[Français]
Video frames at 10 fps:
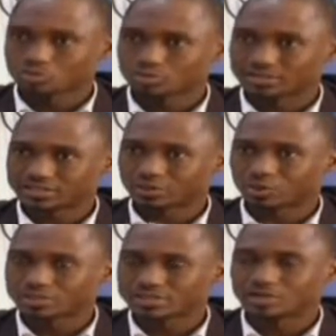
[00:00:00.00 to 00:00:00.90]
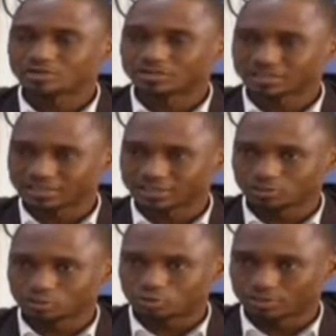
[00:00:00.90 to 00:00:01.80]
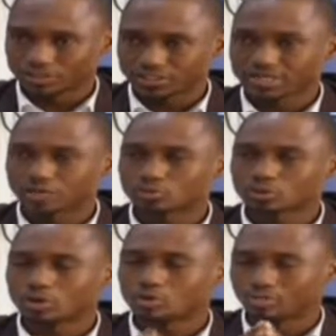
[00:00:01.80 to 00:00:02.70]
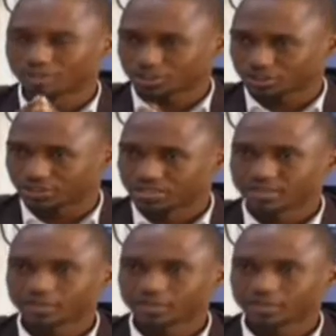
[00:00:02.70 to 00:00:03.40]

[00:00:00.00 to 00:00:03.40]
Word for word: tout ce qui concerne le trading sur le marché, quel que soit le marché,